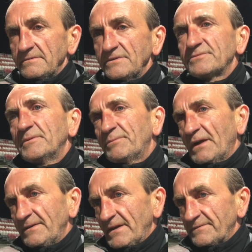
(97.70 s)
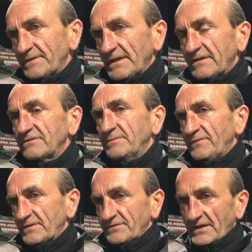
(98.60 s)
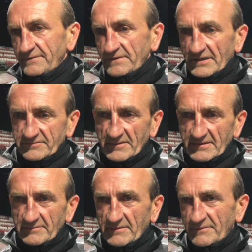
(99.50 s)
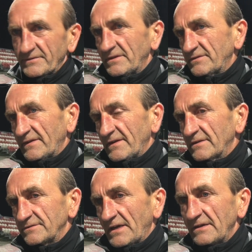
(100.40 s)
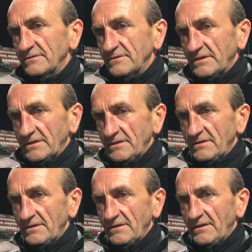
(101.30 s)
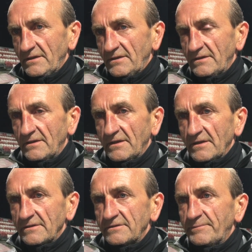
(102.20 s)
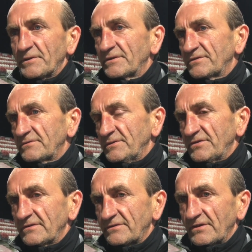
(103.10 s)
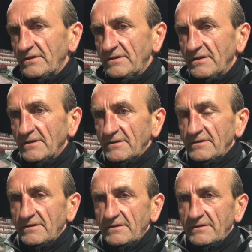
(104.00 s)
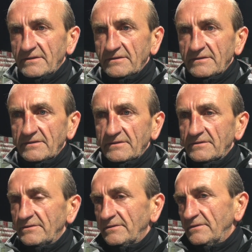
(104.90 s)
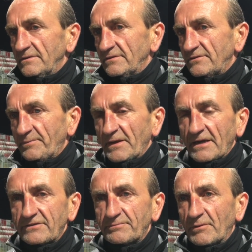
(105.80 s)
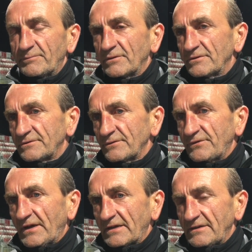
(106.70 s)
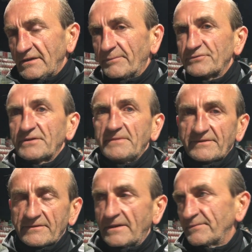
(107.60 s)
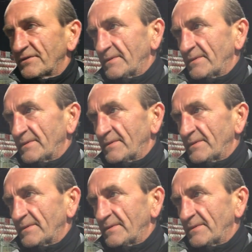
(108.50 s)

Już był plan nawet taki, żeby wjeżdżali w taśmę. Nie mam do nich żadnego żalu i, i, i dopiero żeśmy się zaczęli yy, zbierać po, po kontuzjach i niepotrzebne nam są